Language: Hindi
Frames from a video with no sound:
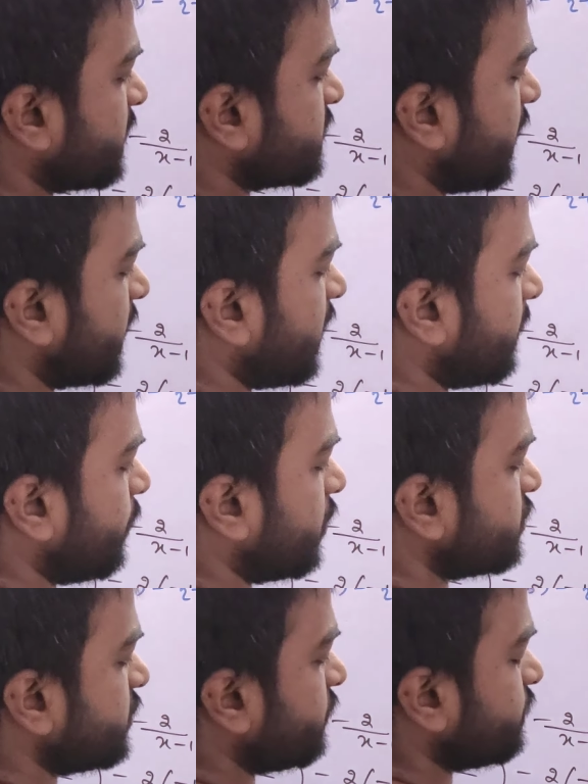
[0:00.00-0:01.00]
पास आ गया
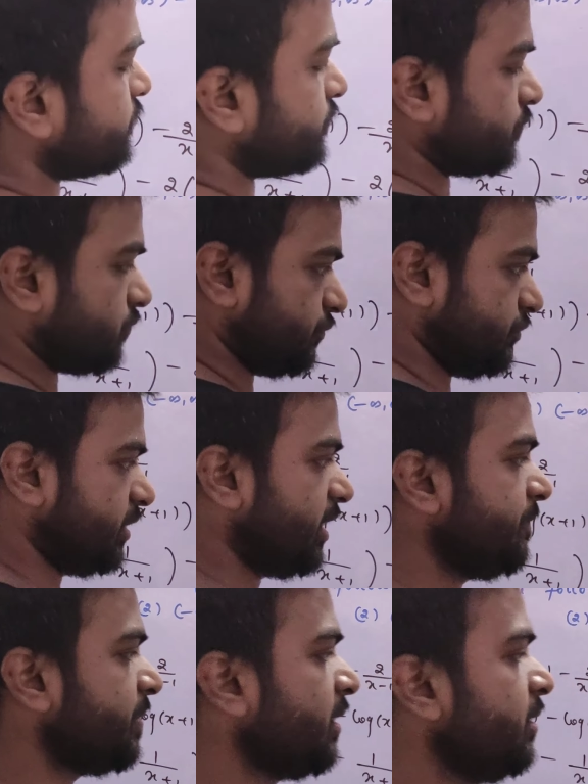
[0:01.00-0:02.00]
पॉजिटिव ठीक
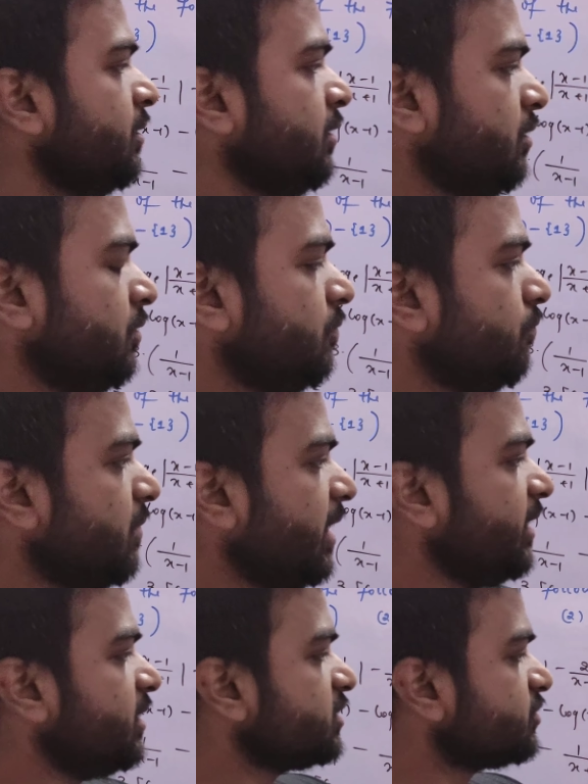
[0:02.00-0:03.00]
है
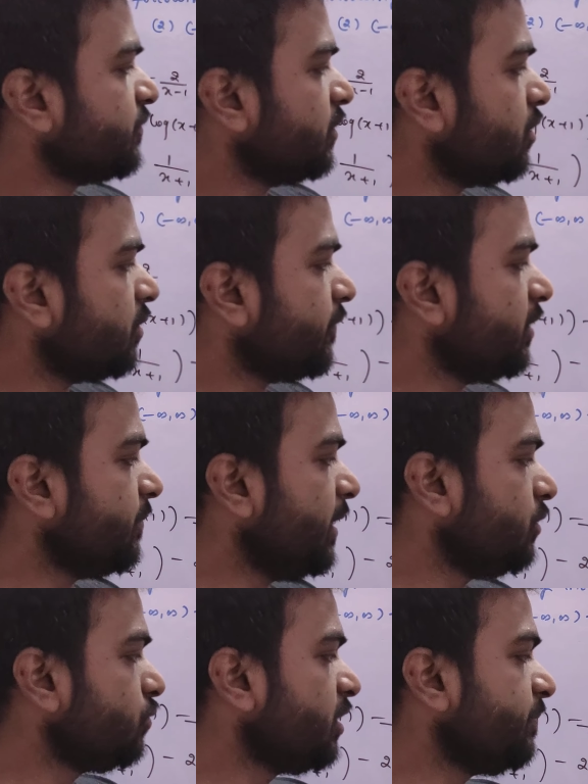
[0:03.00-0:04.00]
माइनस वन और वन
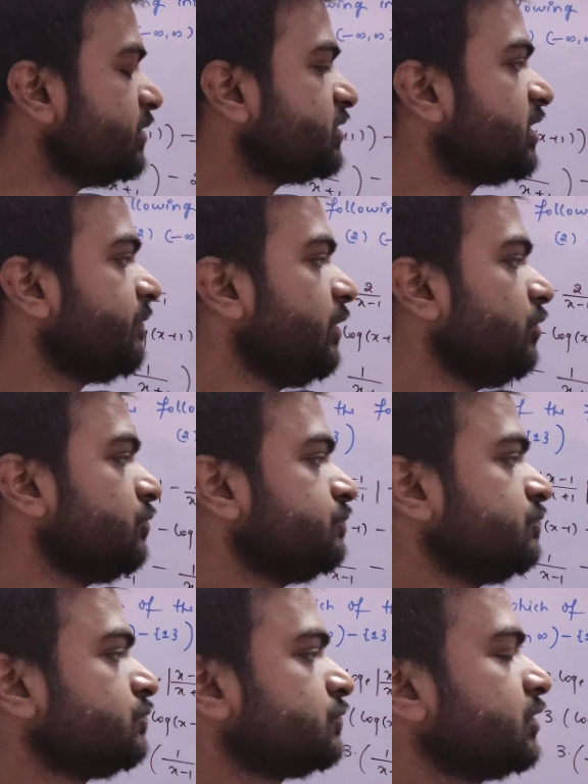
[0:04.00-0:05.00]
बाय टू के बीच की
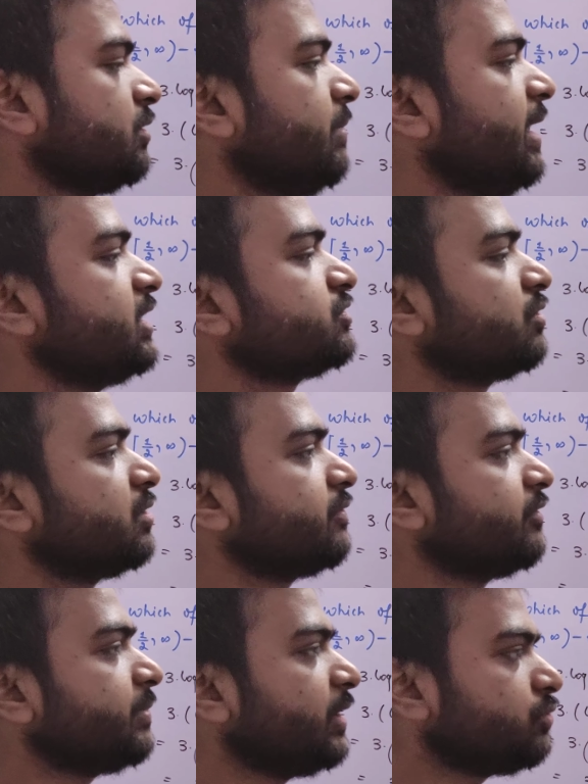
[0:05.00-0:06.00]
वैल्यू माइनस वन और
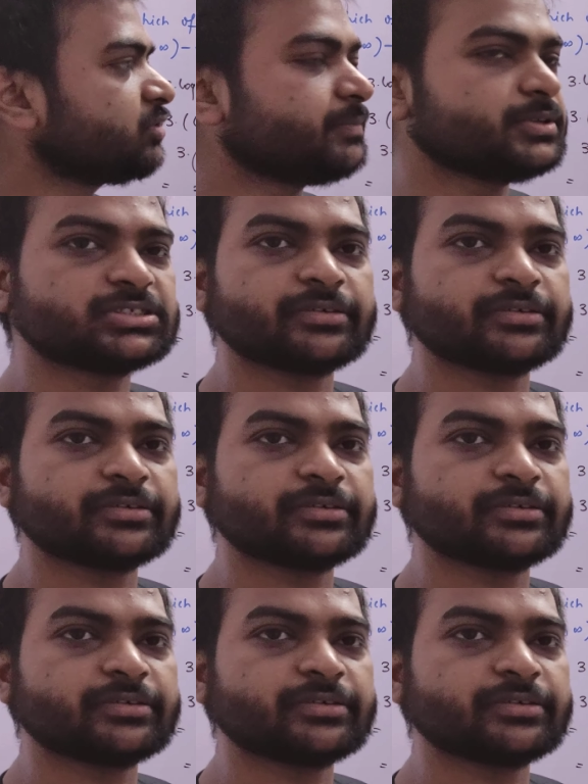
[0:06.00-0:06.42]
वन बाय टू के बीच